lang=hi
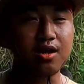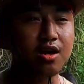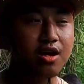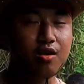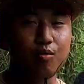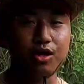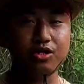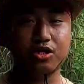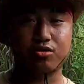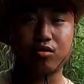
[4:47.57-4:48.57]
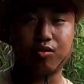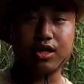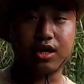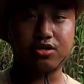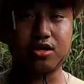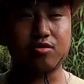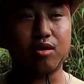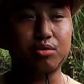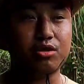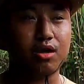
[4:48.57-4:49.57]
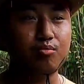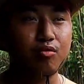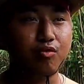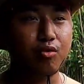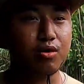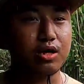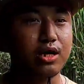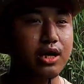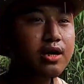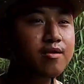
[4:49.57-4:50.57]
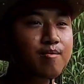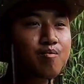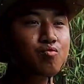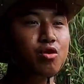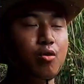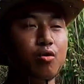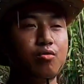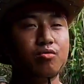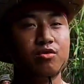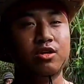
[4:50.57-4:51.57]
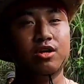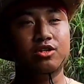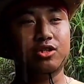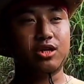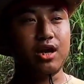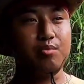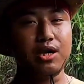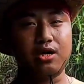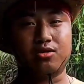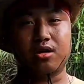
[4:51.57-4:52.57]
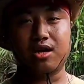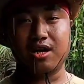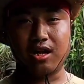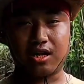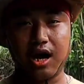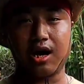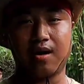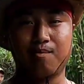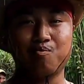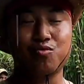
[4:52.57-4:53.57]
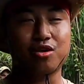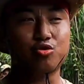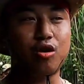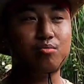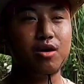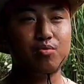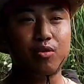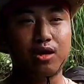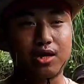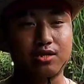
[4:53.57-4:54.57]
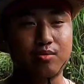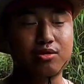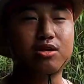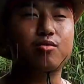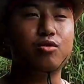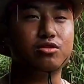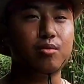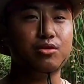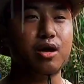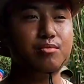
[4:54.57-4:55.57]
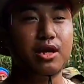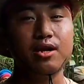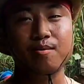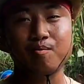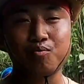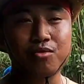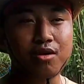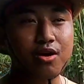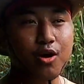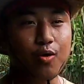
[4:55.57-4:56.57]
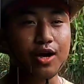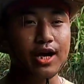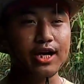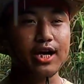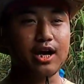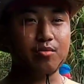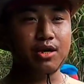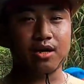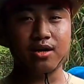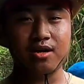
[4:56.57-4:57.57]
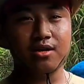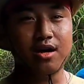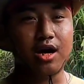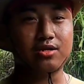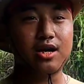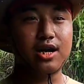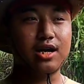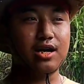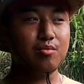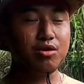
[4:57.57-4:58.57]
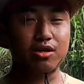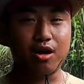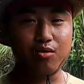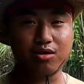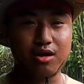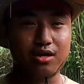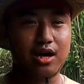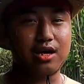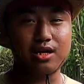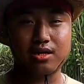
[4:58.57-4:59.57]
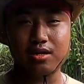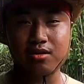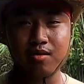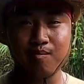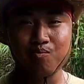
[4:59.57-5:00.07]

था वही चीज़ को वही कल्चर को अभी तक हम लोग फॉलो करके है और जितना भी आज लड़का जो अपना आपको लड़का समझता है वो सब यहाँ है हाँ, हाँ, हाँ, और एक एक आदमी आज का एक एक आदमी का दाव इतना दार है कि